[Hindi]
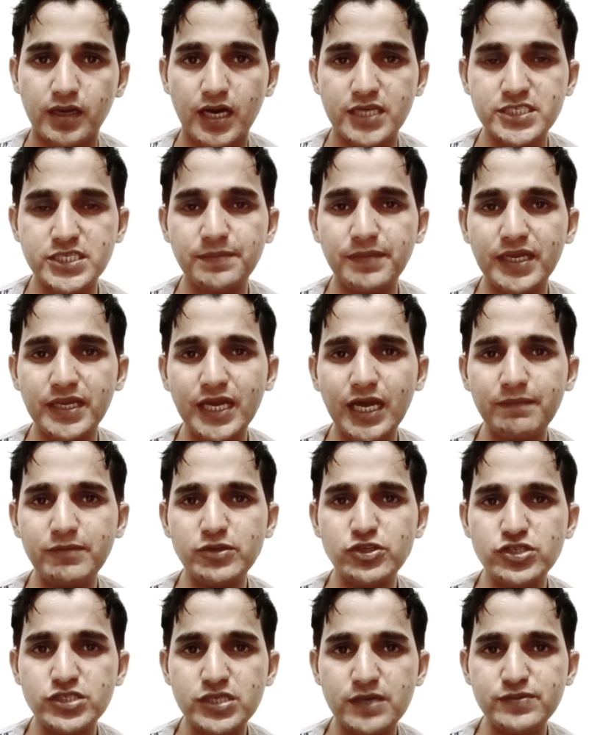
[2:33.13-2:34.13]
अच्छा मेरे ख्याल
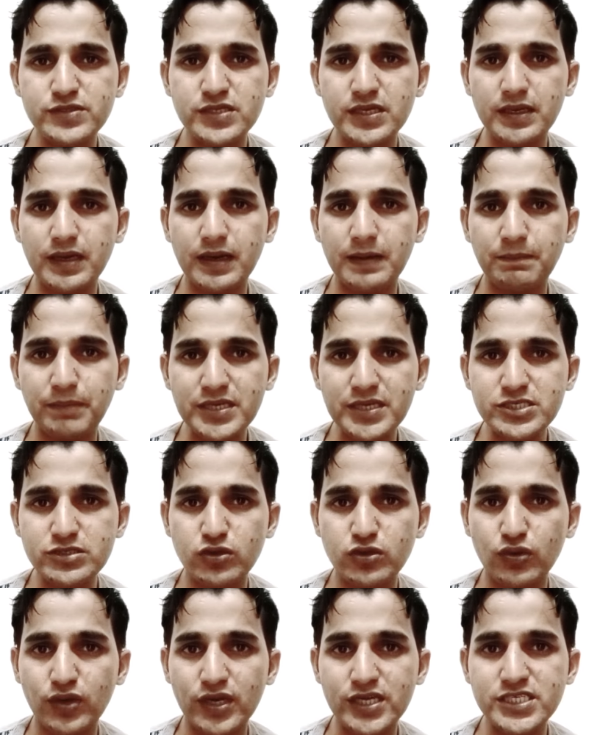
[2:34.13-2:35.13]
में जो सबसे
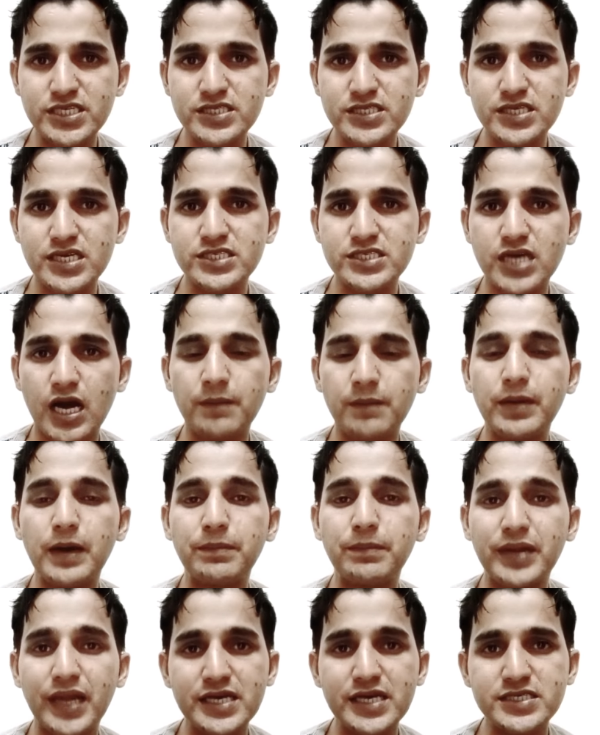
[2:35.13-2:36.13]
बेस्ट लोकेशन है जहाँ पे
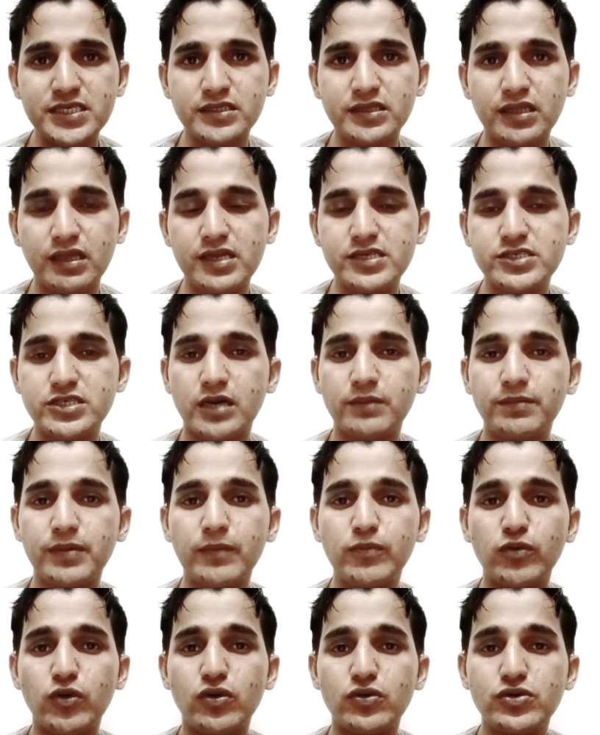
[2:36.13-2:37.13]
आप रह सकते हैं जहाँ पे
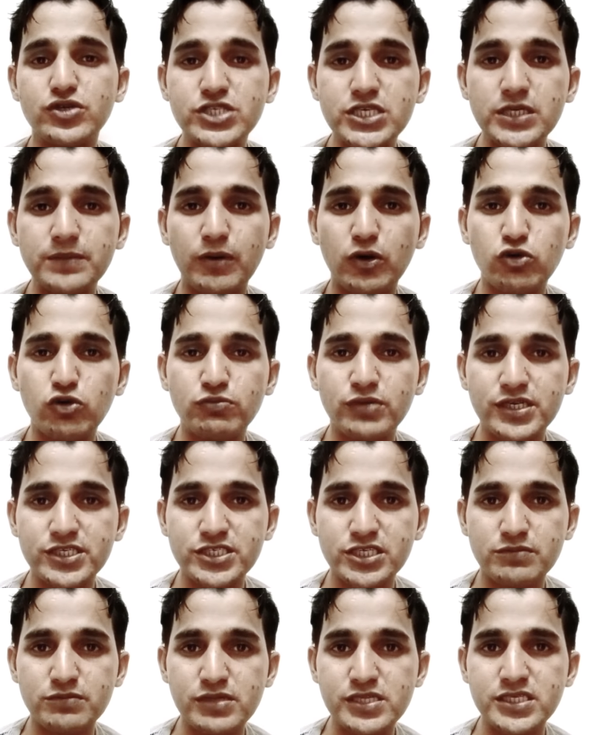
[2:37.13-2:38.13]
आपको चीप
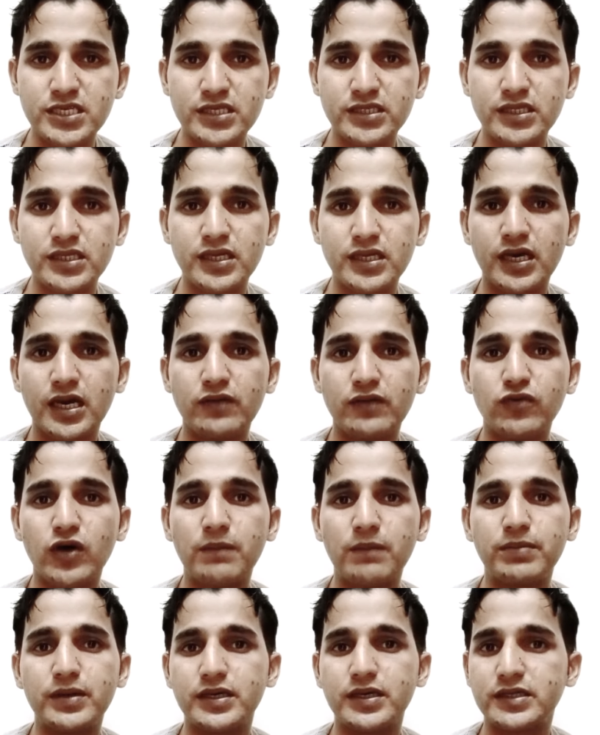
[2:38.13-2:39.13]
अकोमोडेशन मिल सकती है वो
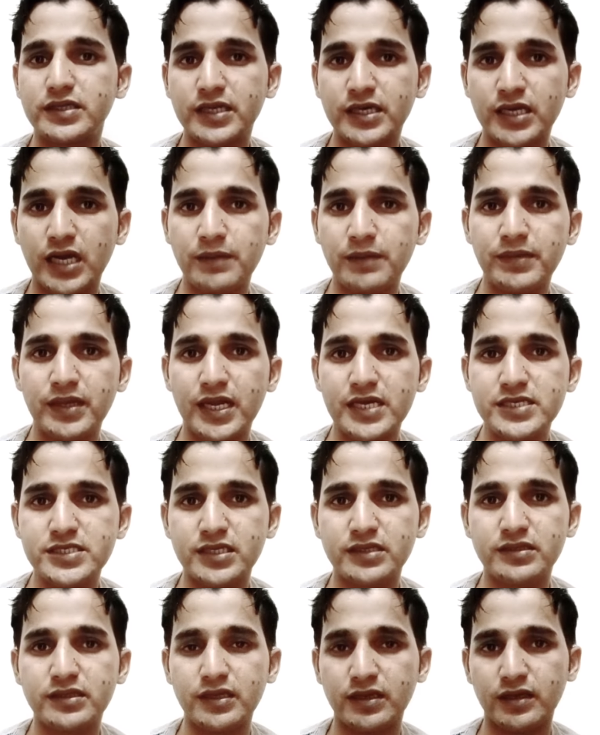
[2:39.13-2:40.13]
आप देरा में रह
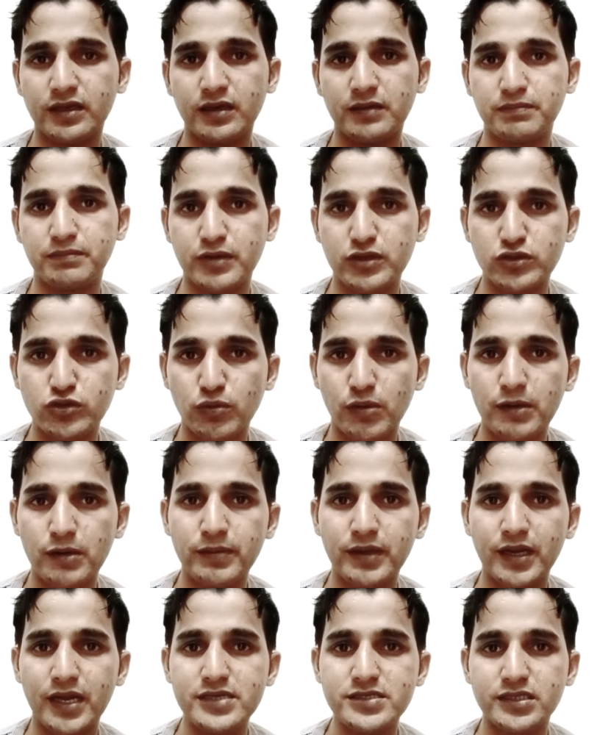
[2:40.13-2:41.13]
सकते हैं बरदुबई
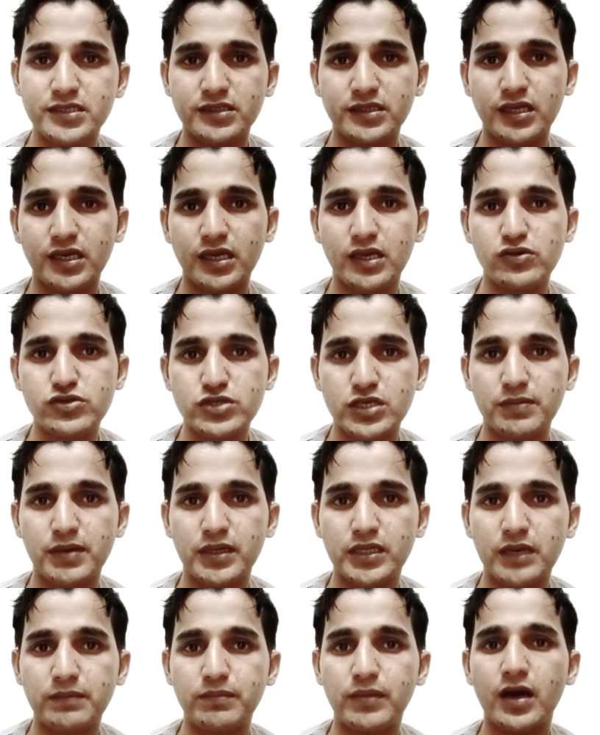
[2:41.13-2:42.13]
में रह सकते हैं उसके
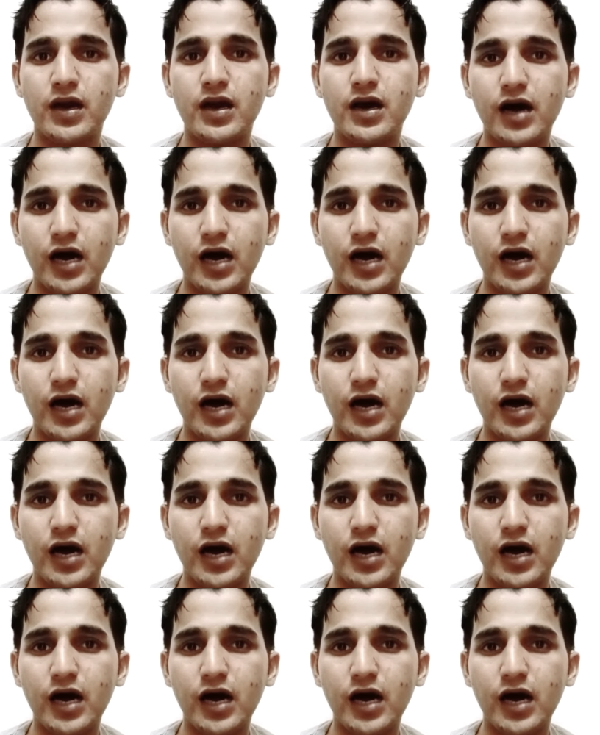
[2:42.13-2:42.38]
बाद आप